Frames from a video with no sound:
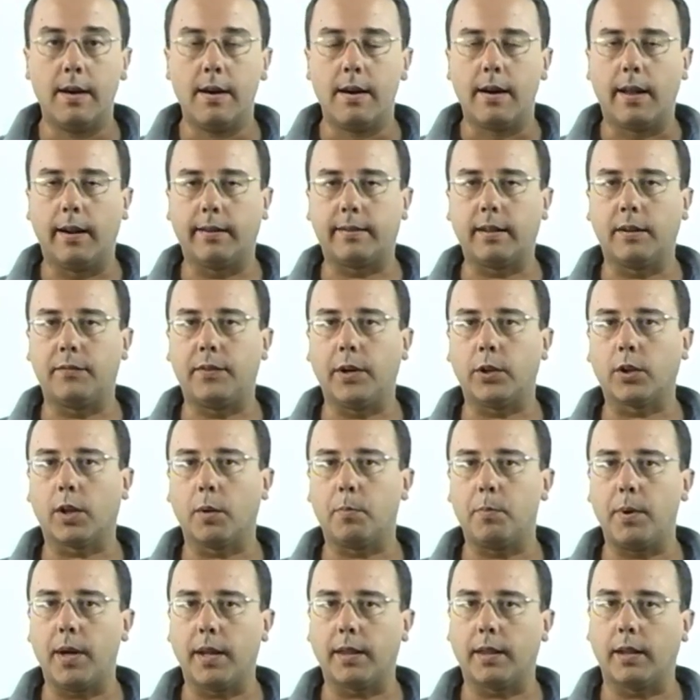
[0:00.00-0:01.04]
Adesso il fatto che
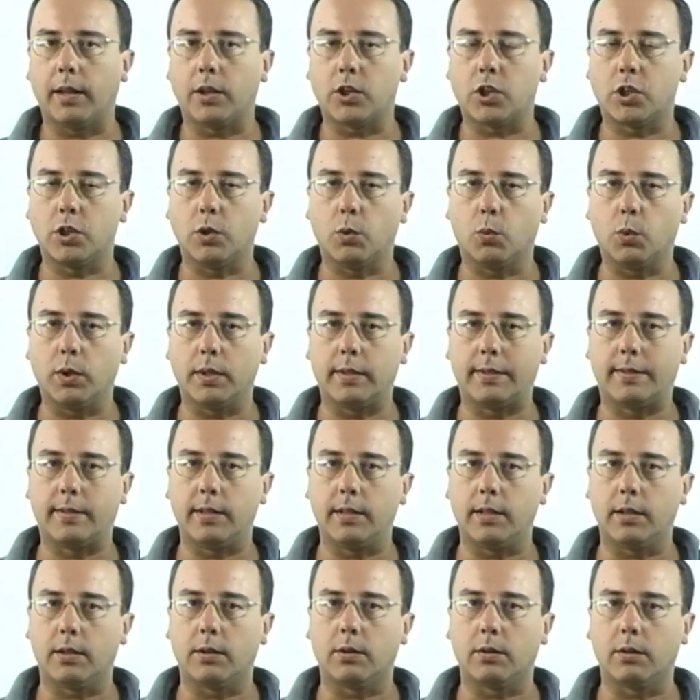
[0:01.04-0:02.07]
perdere
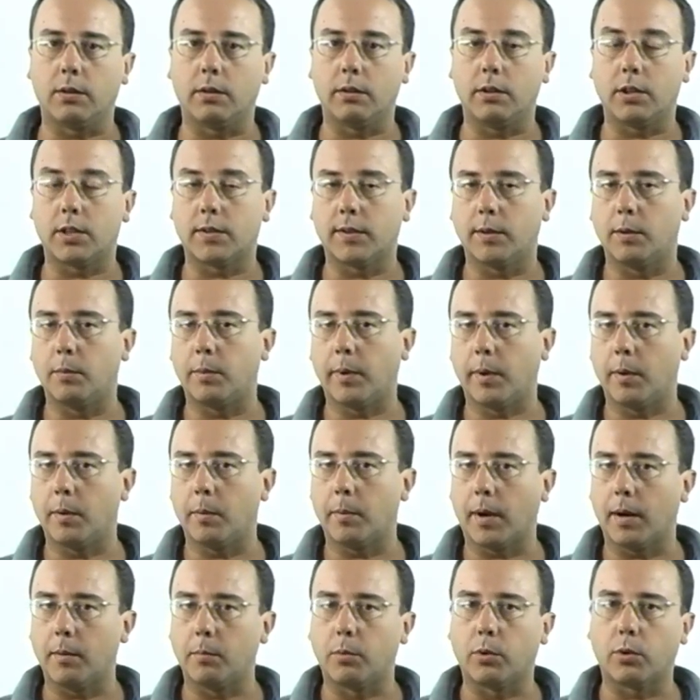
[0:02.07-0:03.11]
5-0, dicevamo prima
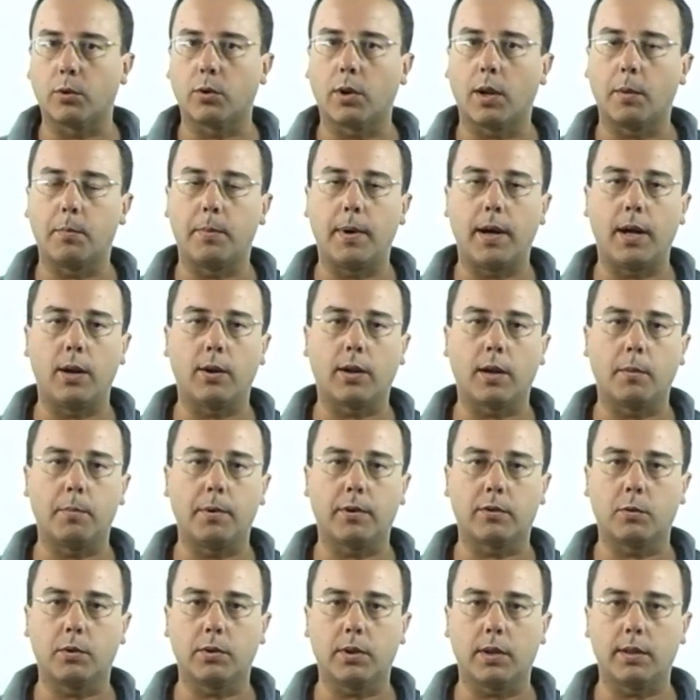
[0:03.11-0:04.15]
per il Borgo Rapallo che ha
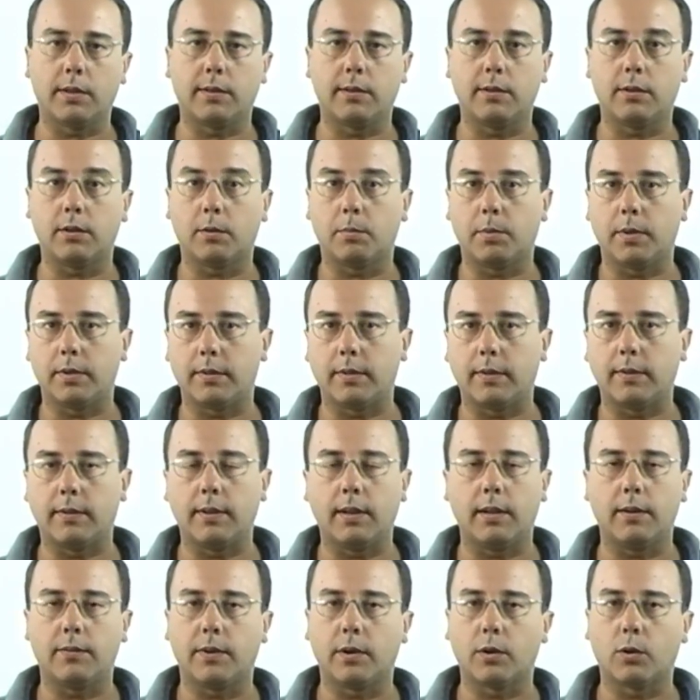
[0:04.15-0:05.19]
perso 4-0, per i
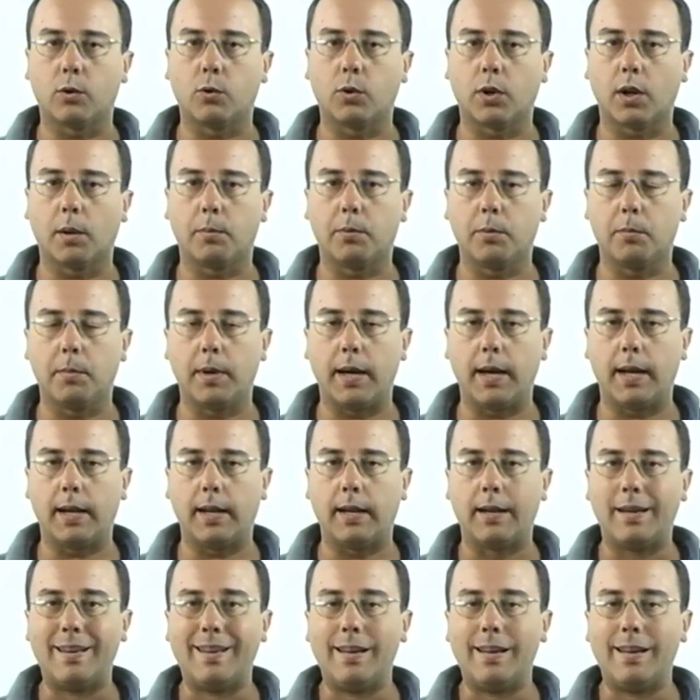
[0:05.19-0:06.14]
sestieri fa ancora più male,